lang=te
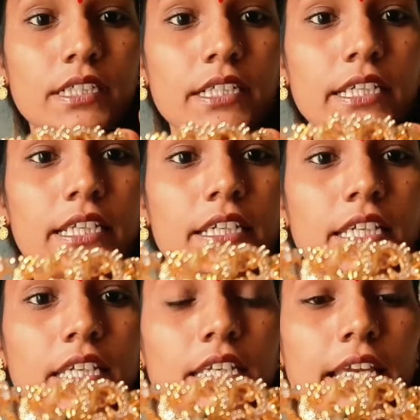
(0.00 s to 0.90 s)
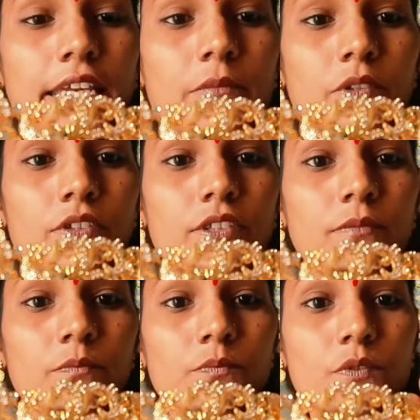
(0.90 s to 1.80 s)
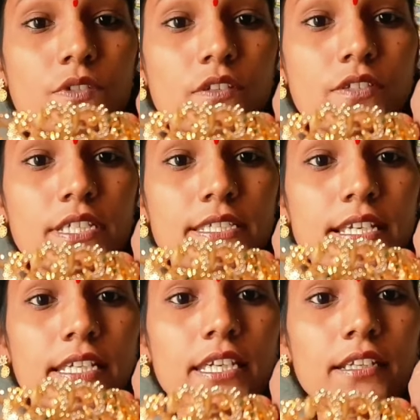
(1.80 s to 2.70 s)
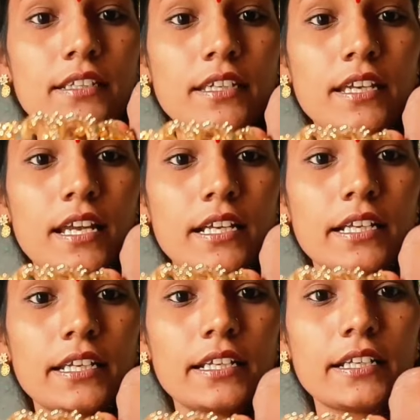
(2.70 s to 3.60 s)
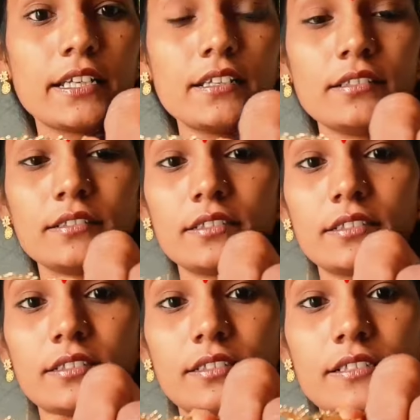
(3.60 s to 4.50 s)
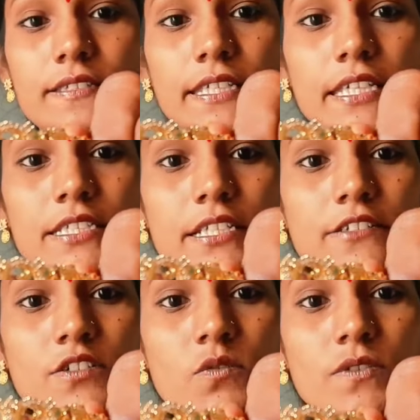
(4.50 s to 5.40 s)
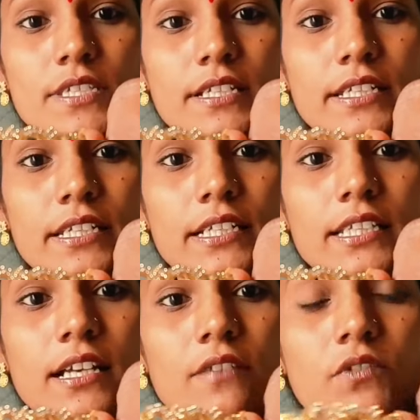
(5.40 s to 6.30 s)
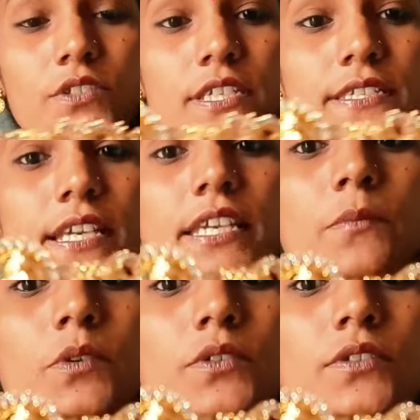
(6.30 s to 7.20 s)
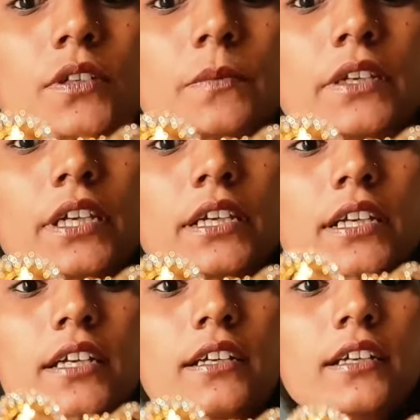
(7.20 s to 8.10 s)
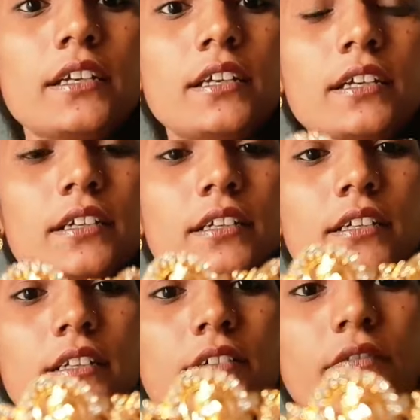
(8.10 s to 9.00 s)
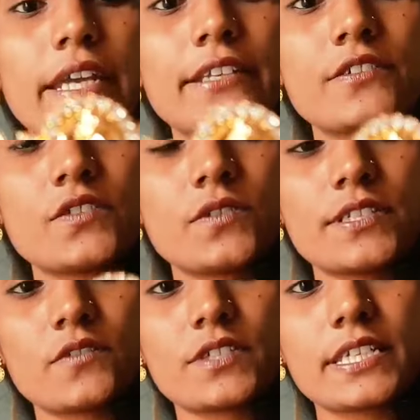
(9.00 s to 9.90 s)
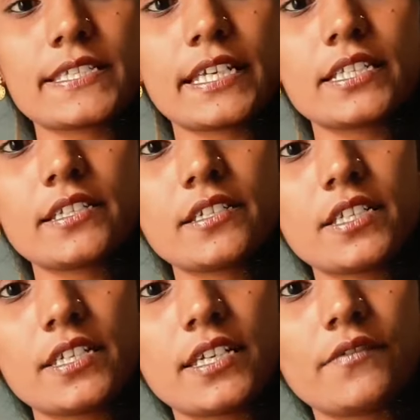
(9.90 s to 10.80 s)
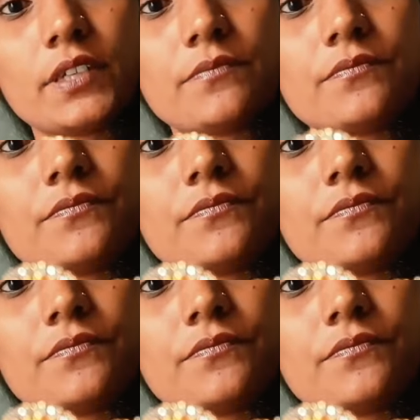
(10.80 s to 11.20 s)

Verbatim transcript: ఇక్కడ ఈ లైన్ మొత్తం పూసలు వచ్చేసాయి అక్కడక్కడ సీజెడ్ స్టోన్స్ అంటారు కదా అవి వచ్చేసాయి మొత్తం ఇక్కడ వైట్ స్టోన్స్ వచ్చేసాయి చిన్న చిన్నవి